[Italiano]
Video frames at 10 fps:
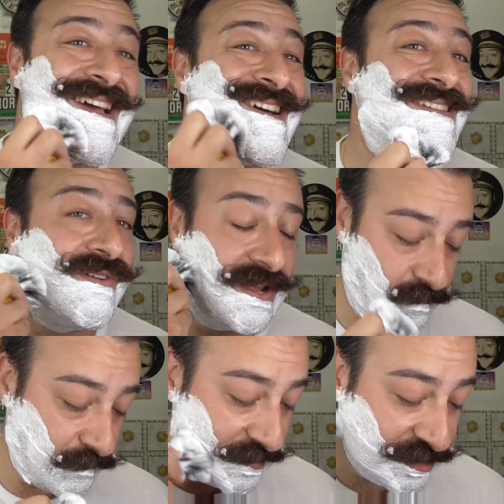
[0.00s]
allora,
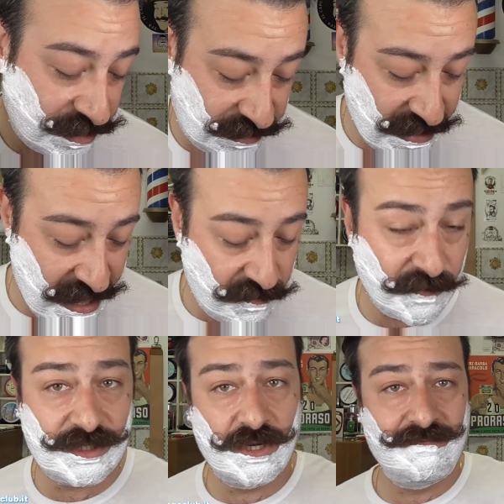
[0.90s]
necessità,
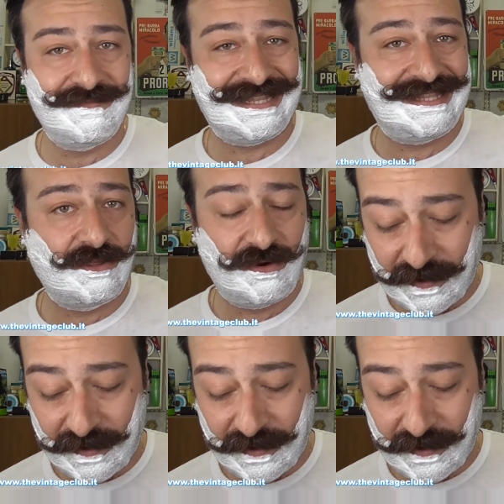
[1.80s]
come sono imbrattato